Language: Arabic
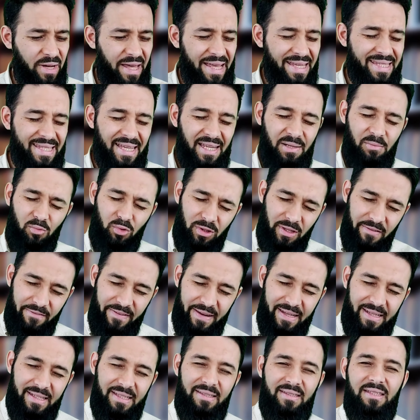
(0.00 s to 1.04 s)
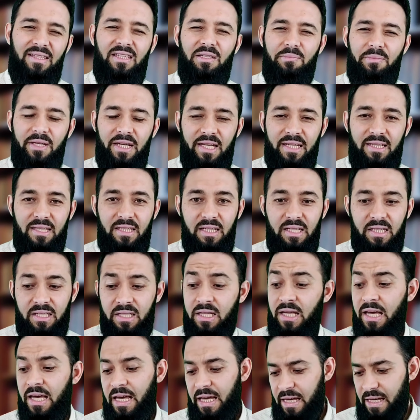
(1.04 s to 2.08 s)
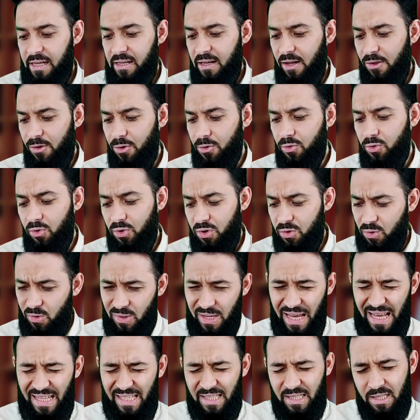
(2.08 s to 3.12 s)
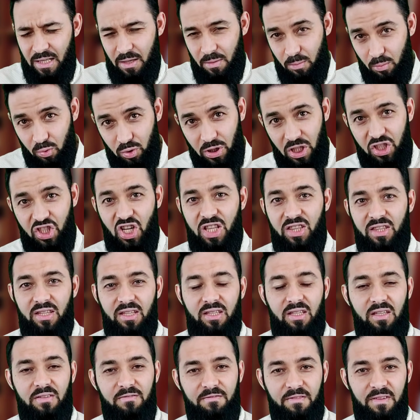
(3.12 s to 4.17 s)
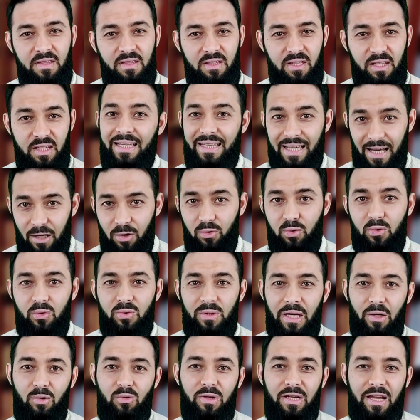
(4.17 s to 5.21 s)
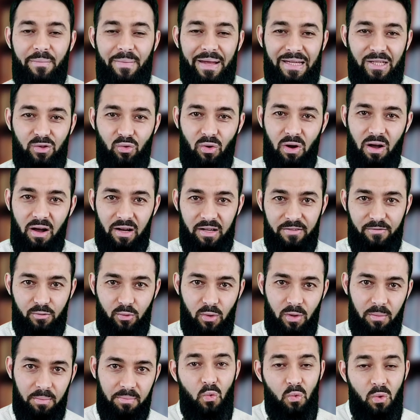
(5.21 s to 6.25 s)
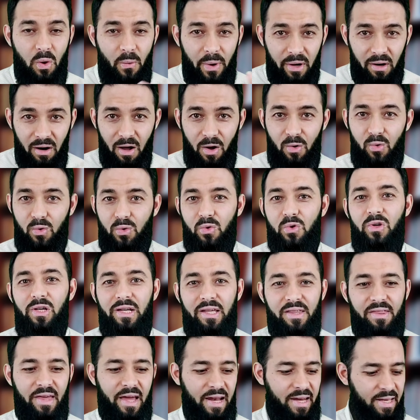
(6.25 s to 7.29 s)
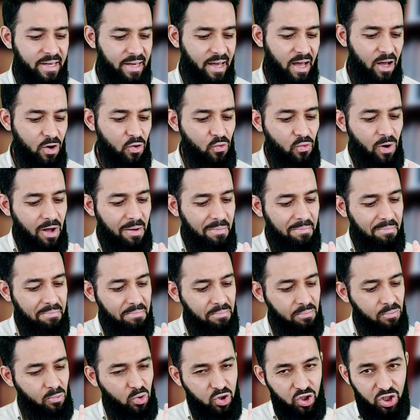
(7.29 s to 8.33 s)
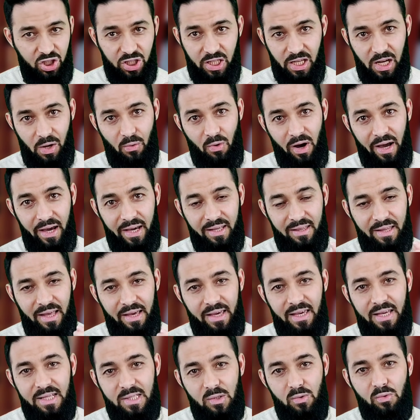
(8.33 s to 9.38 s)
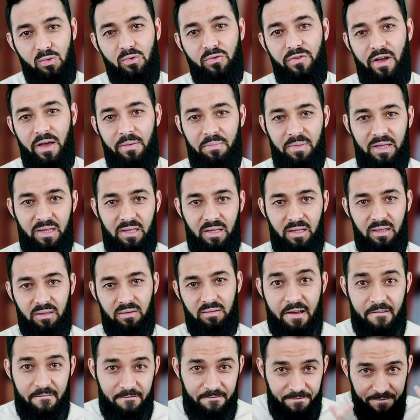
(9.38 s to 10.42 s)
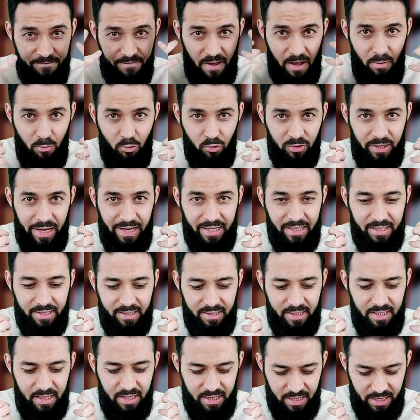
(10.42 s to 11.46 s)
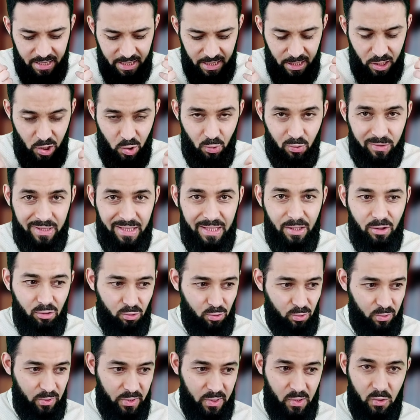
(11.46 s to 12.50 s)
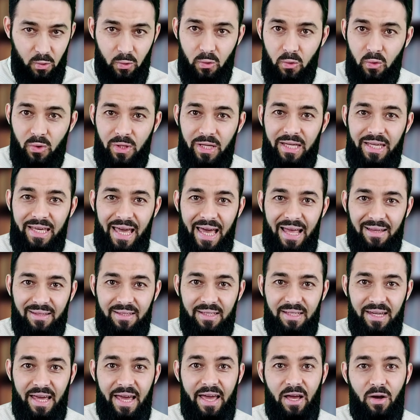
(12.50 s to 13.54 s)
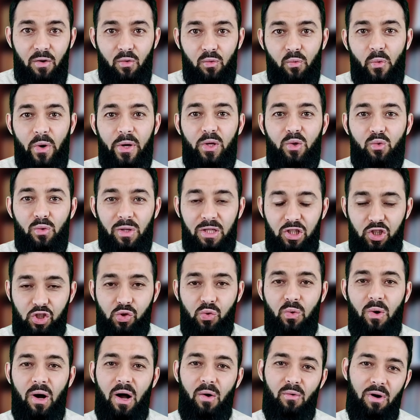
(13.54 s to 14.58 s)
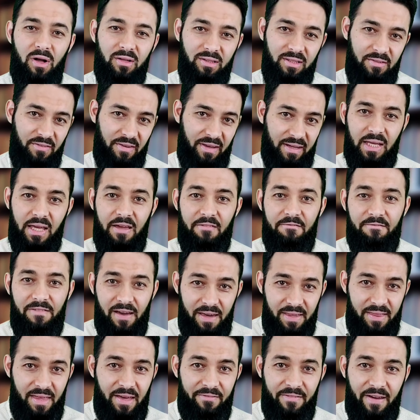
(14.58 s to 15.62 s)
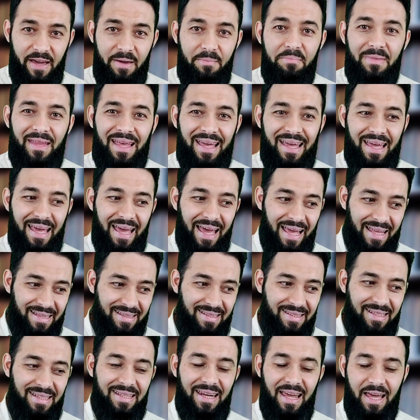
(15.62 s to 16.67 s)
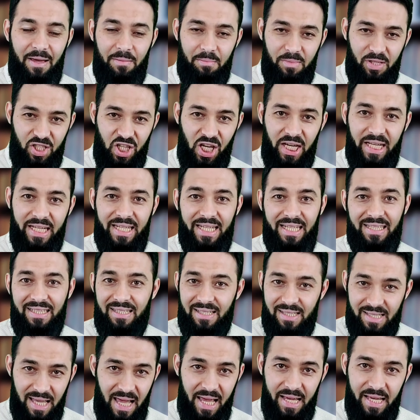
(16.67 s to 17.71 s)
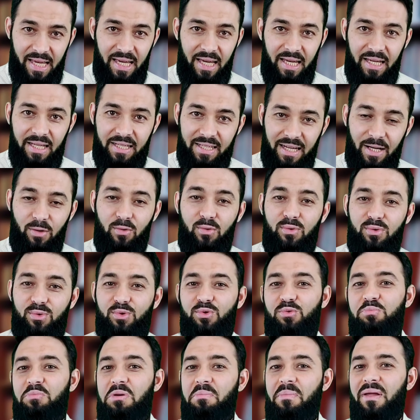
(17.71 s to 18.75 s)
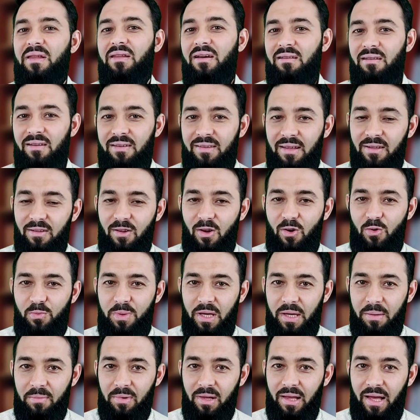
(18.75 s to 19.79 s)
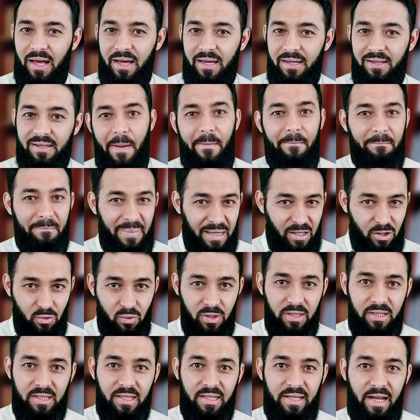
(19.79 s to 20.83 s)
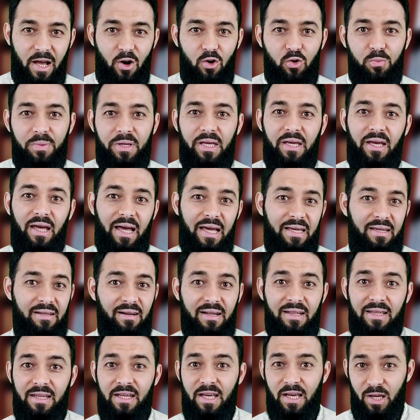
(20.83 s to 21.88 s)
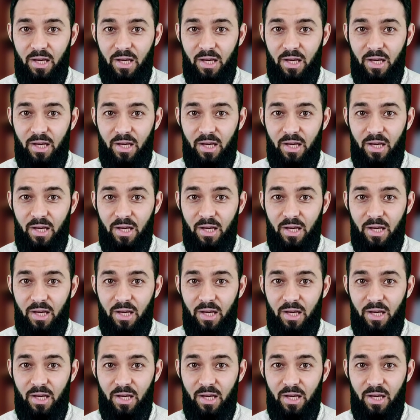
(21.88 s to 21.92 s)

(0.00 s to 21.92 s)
أناس متفلتين من الدين إلى ظهور أناس متشددين في الدين يقتلون كل من يخالفهم ووراء كل ذلك هو مشكلة واحدة هي سوء فهم الدين فهمنا للدين يدير سلوكياتنا ويوجه عواطفنا فإذا فهمنا الدين بشكل صحيح نكون ممن أراد الله بهم الخير من يريد الله به خيرا